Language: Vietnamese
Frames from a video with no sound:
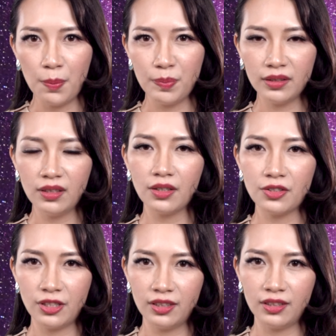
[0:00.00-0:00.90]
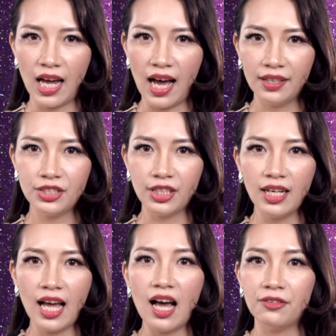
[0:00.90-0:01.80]
Bức tượng sư tử đá
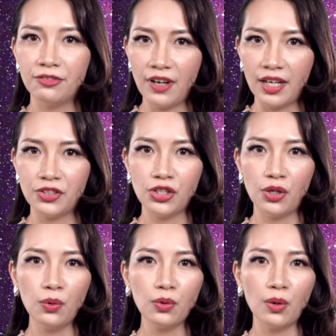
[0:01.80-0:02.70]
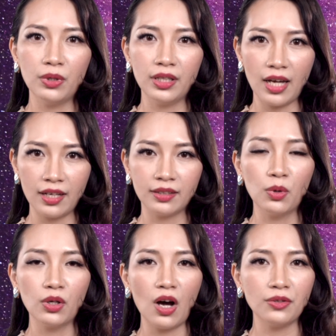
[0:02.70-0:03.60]
chính là phản chiếu của hình ảnh
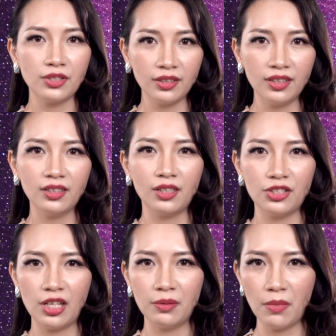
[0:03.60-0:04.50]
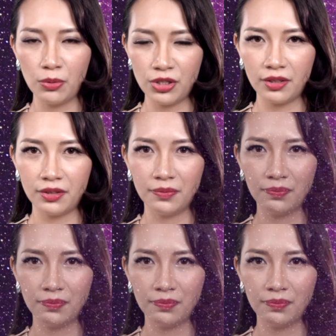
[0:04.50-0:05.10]
một con sư tử trên bầu trời.